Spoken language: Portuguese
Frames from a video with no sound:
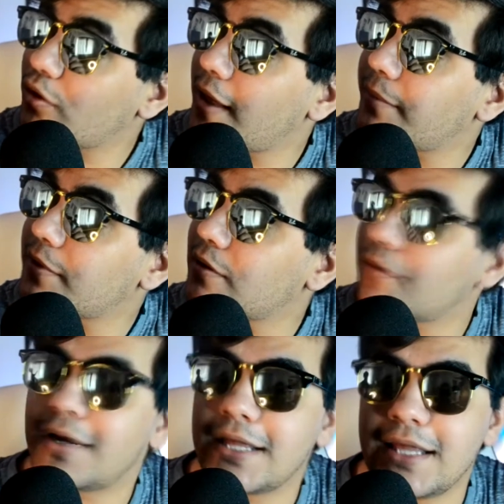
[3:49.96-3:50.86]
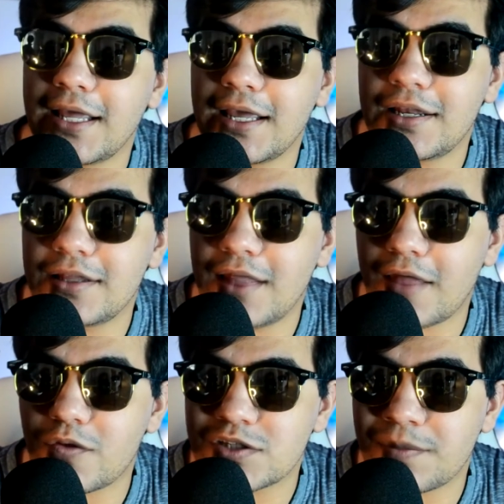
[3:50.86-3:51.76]
Dab, eu ganhei ele da
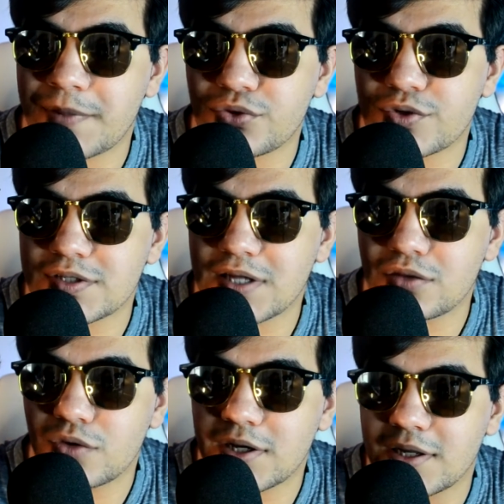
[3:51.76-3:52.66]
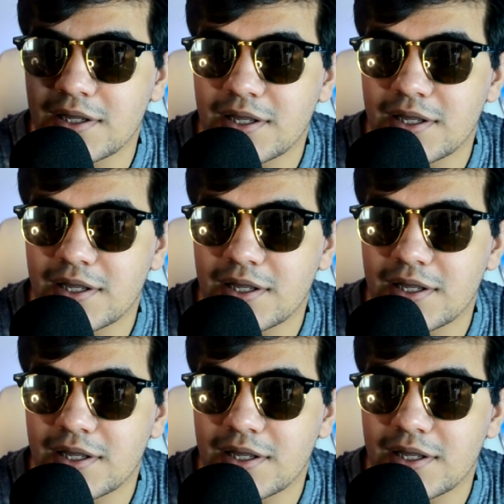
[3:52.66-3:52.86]
nossa patrocinadora,